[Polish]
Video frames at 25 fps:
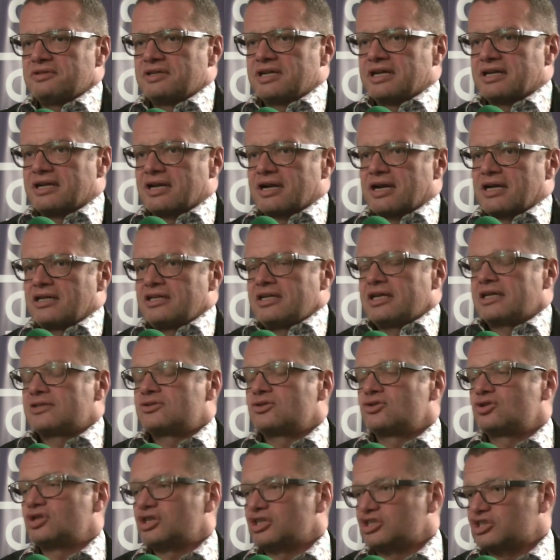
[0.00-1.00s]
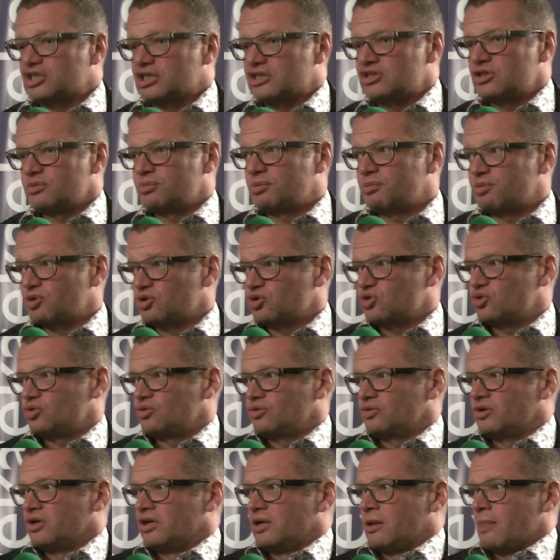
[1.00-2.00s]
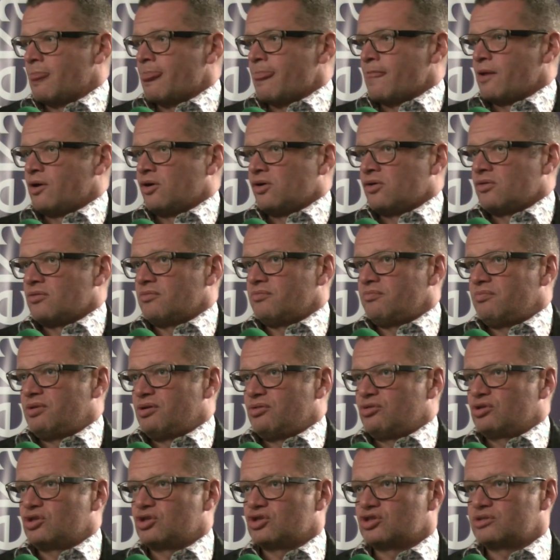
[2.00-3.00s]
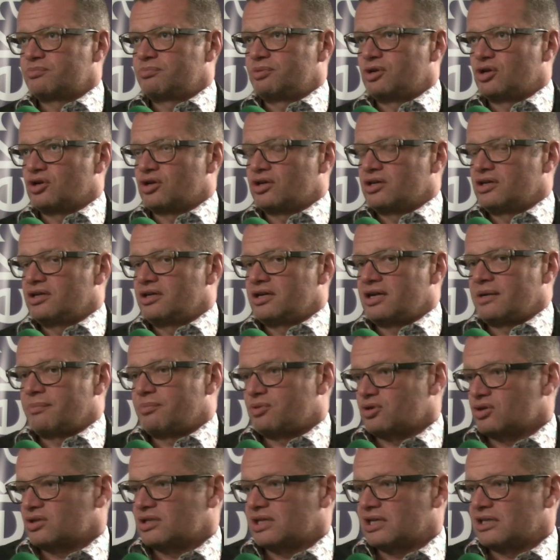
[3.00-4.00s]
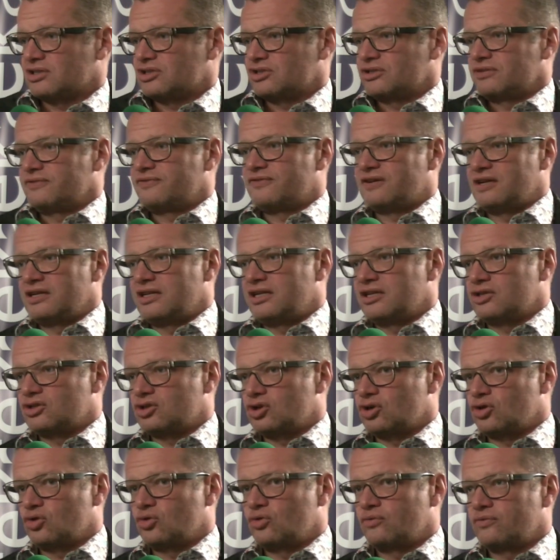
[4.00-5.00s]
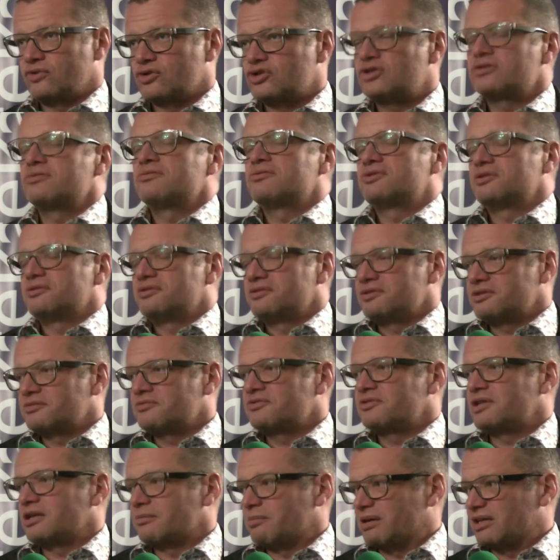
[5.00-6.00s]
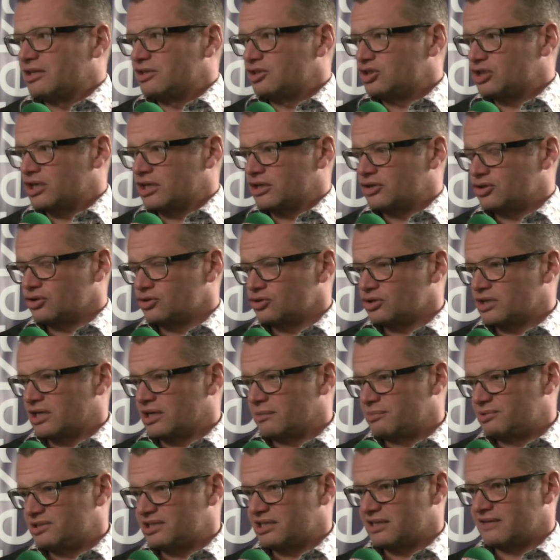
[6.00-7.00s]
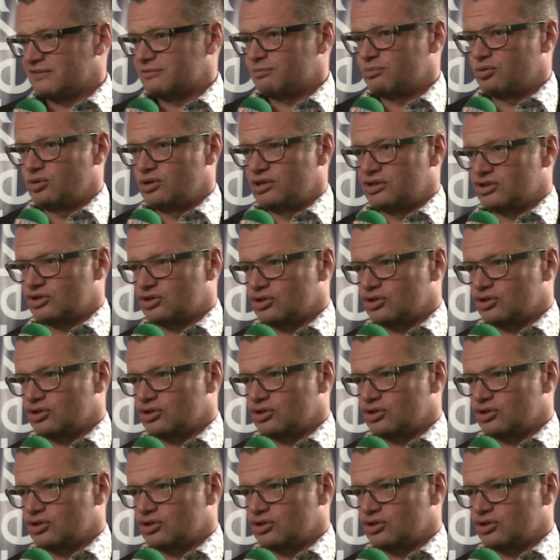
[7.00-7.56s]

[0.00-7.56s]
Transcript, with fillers: generalnie jak dotychczas to po prostu były to zbiory reportaży, felietonów, no, czy, tematyczna książka napisana wspólnie z